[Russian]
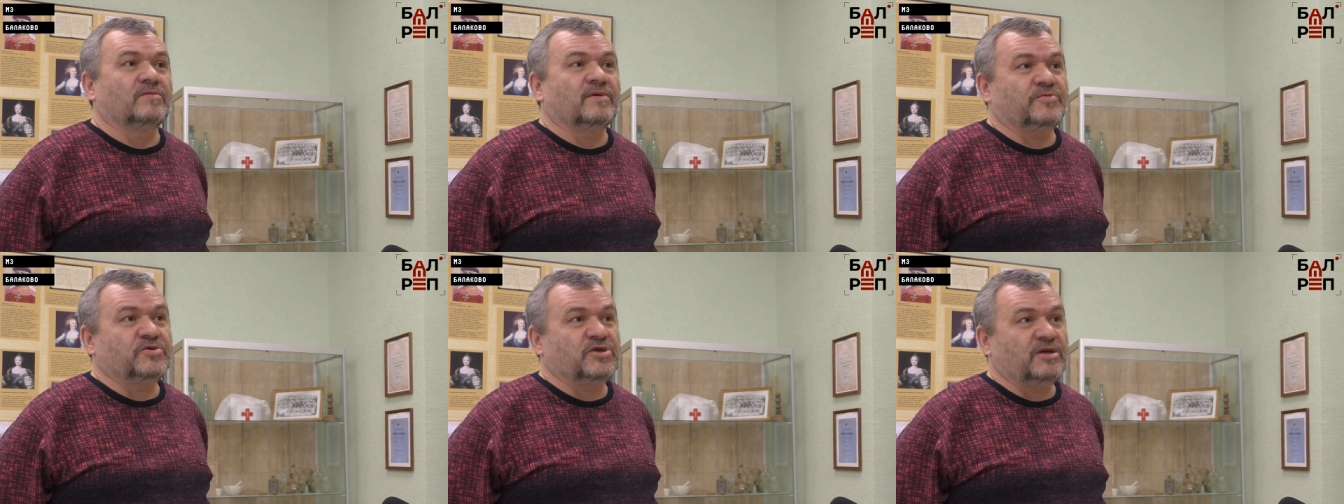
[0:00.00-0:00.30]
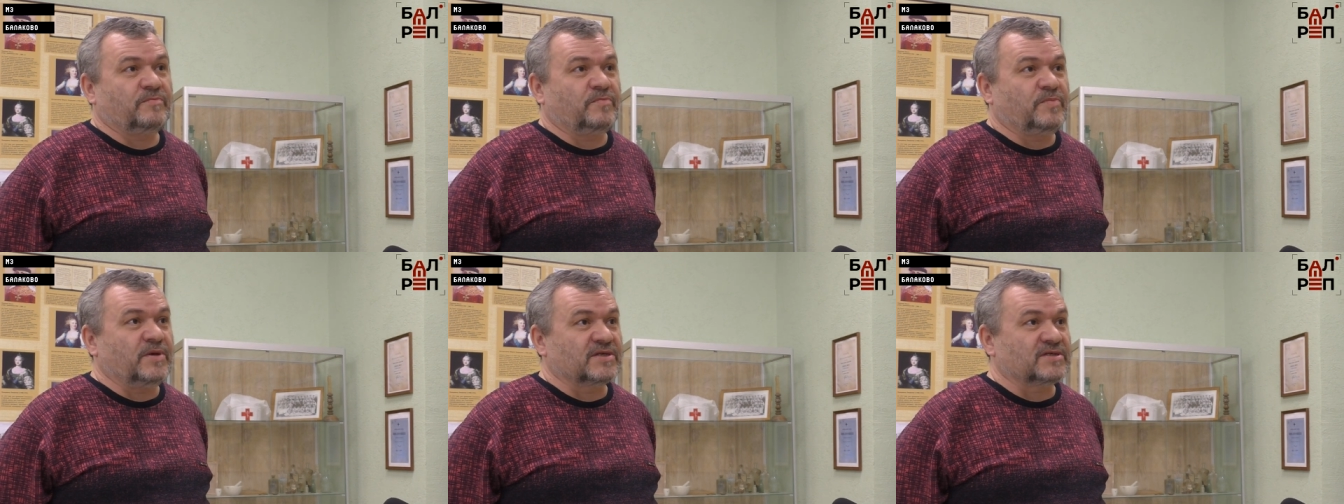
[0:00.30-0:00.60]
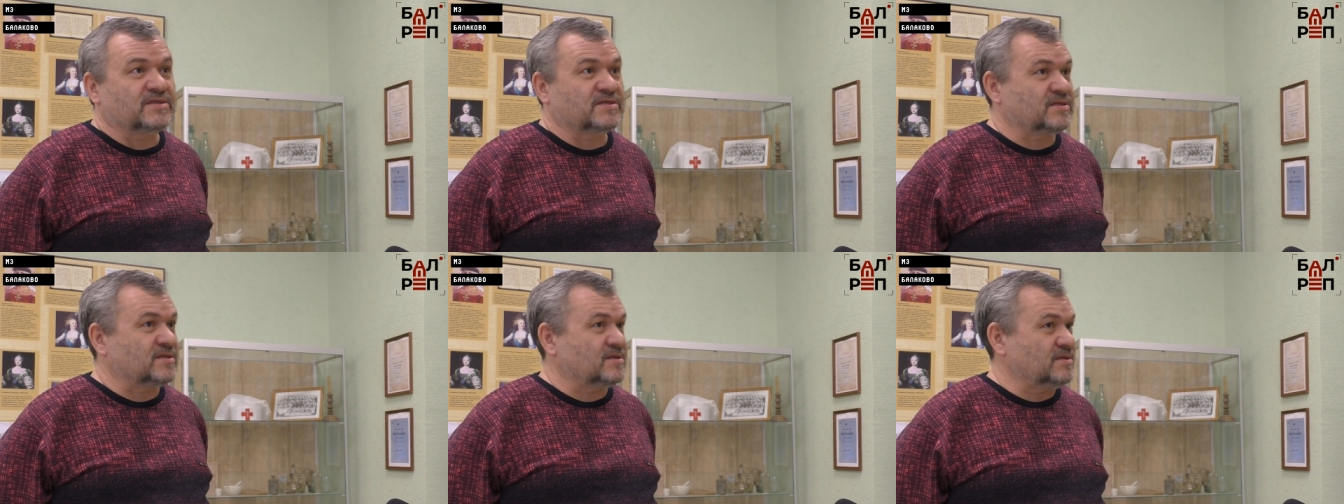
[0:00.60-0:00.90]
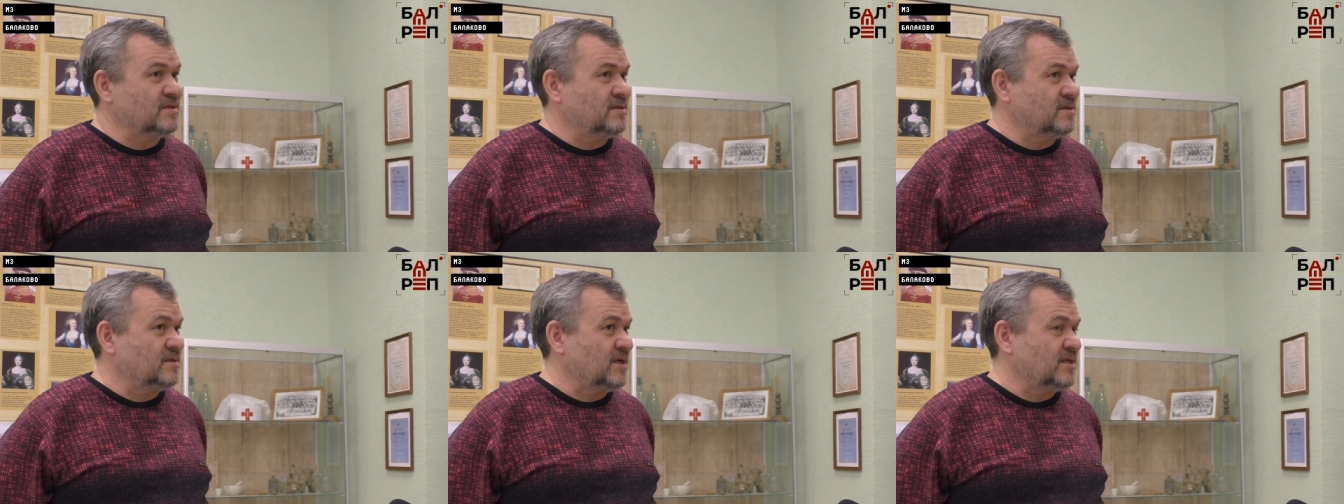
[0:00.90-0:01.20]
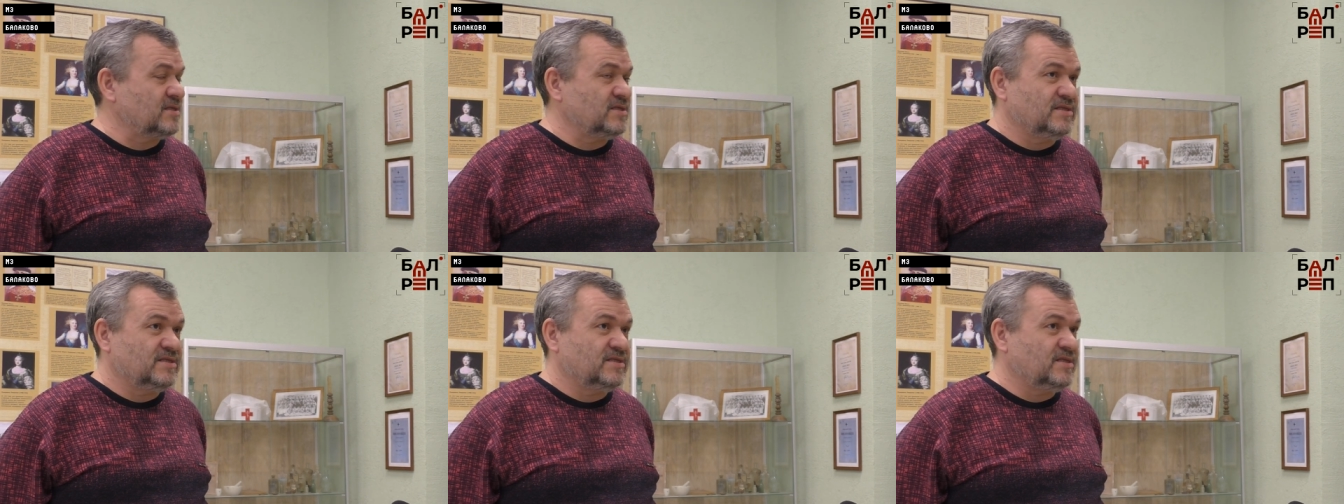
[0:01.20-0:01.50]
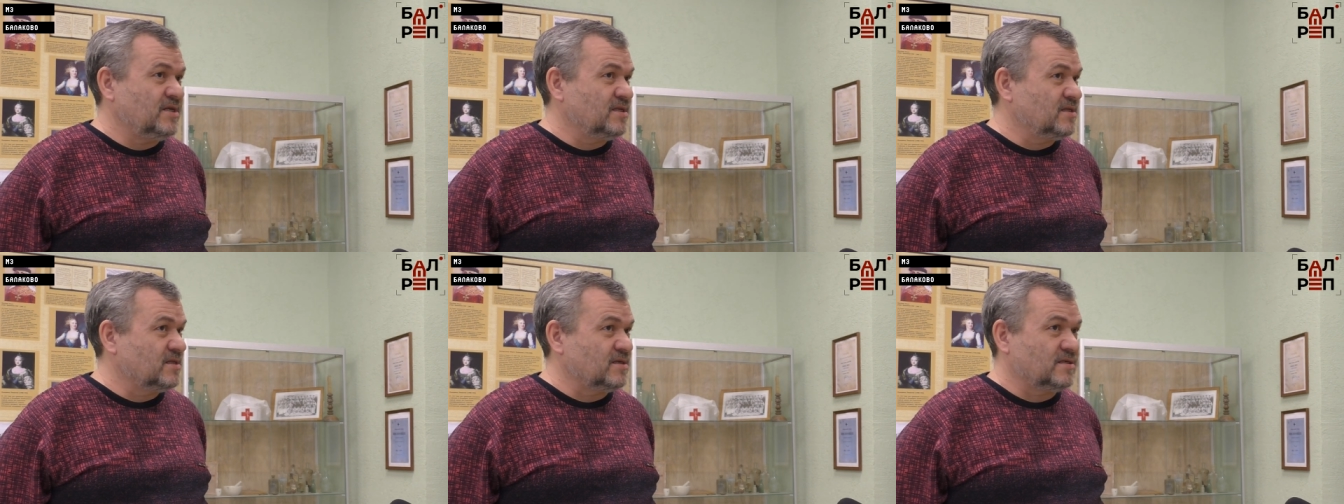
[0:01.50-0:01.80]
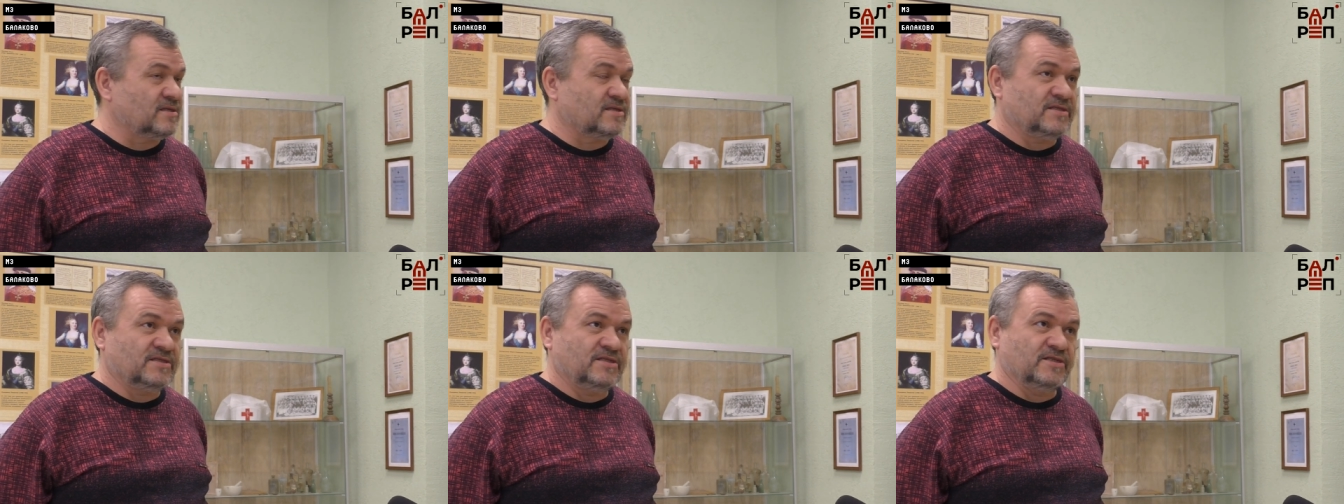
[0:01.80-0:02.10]
вообще без э, ассистента
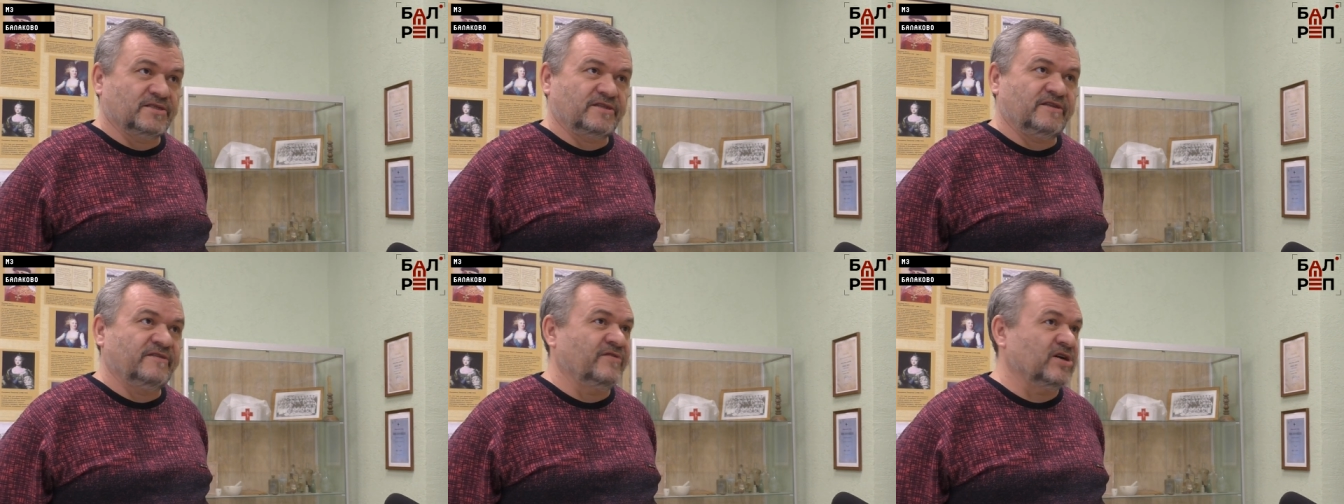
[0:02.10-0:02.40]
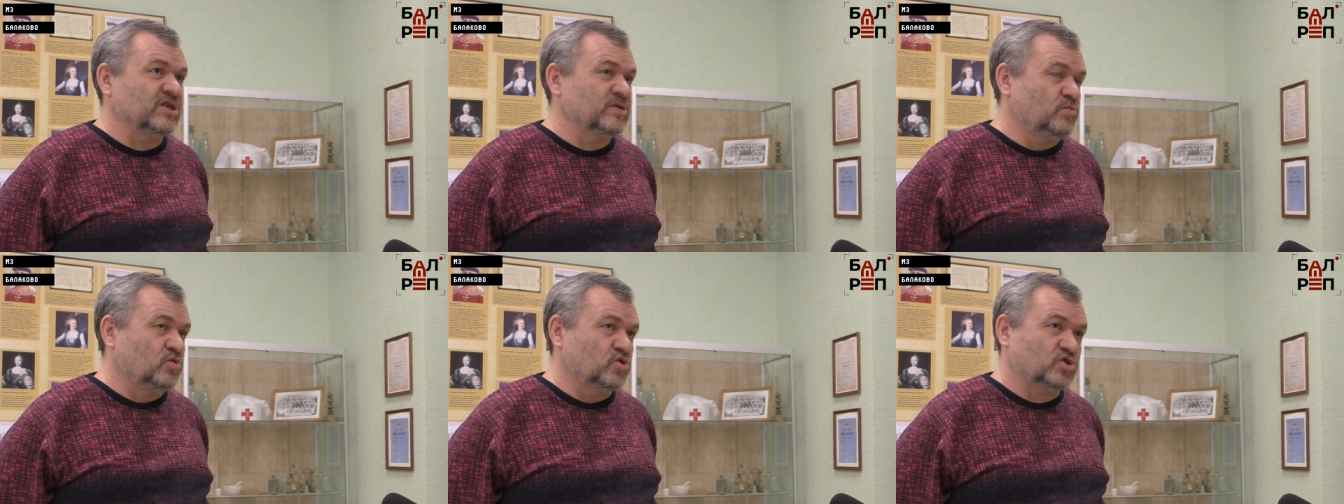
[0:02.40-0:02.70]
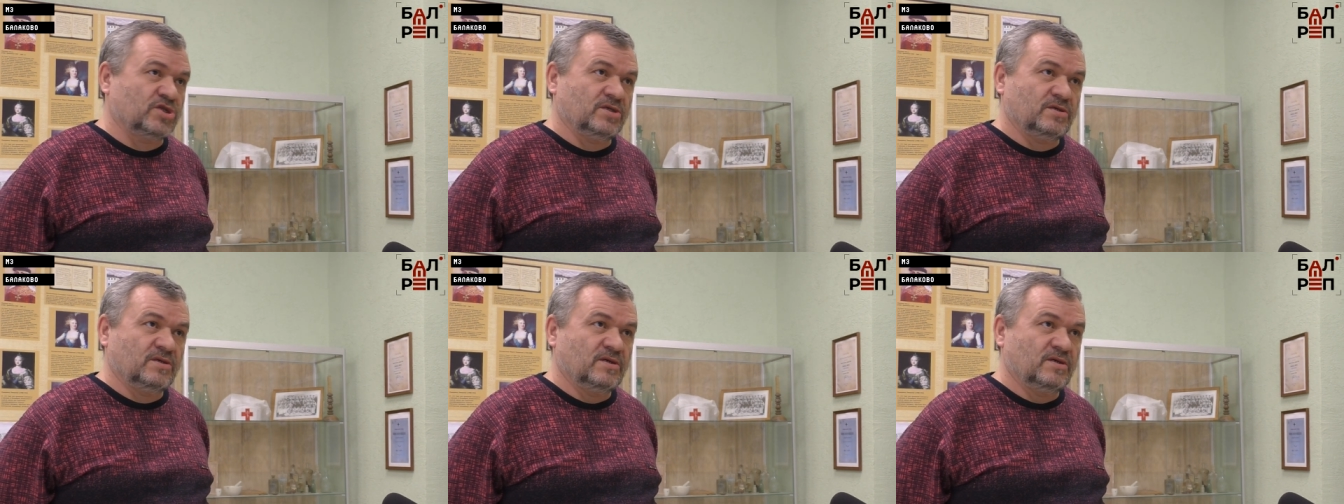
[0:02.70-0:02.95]
это сделать невозможно.